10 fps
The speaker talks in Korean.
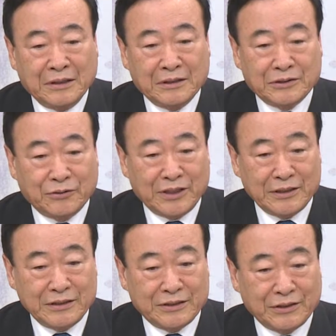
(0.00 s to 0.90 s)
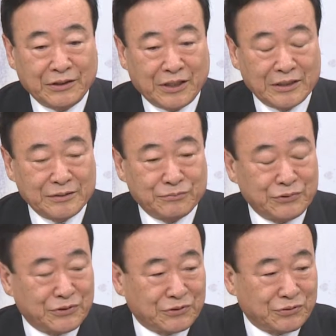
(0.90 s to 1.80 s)
어, 그동안에 인천에 여러 가지
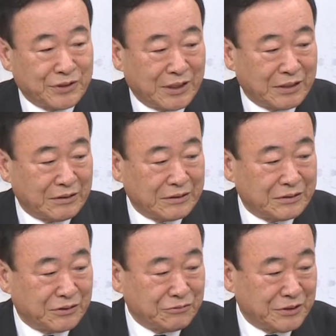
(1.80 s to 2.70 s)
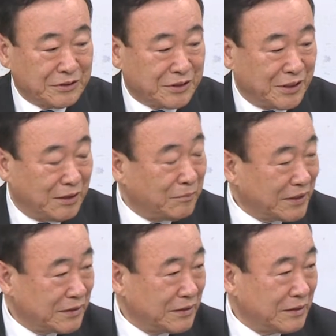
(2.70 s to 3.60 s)
물적 투자가 전국에서 제일
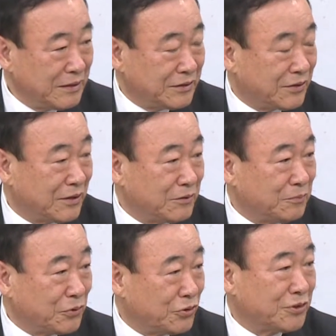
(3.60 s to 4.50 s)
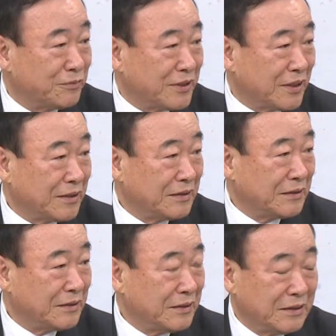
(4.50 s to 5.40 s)
많이 있었다고 볼 수 있습니다.
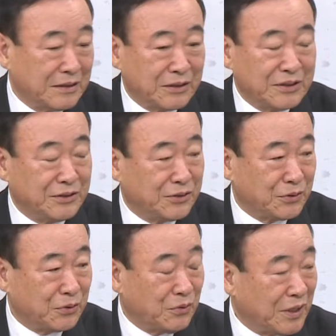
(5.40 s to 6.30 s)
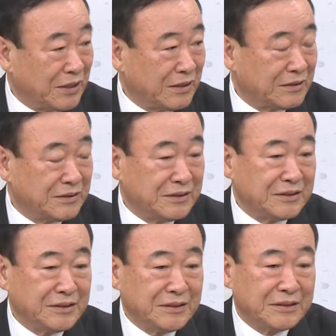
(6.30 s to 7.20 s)
예, 인천
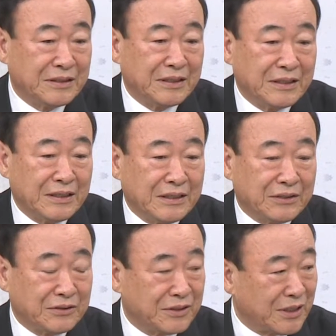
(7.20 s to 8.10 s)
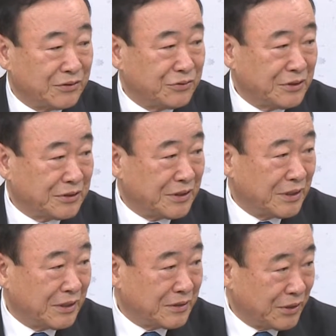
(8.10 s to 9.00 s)
공항이라든지 경제자유구역
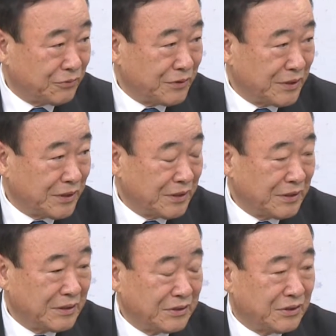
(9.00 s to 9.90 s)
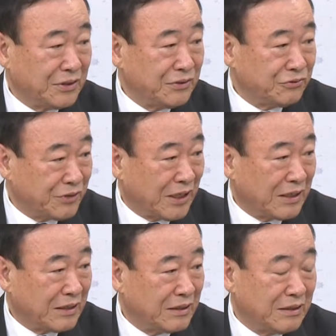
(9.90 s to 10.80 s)
세, 세 군데, 경인 운하,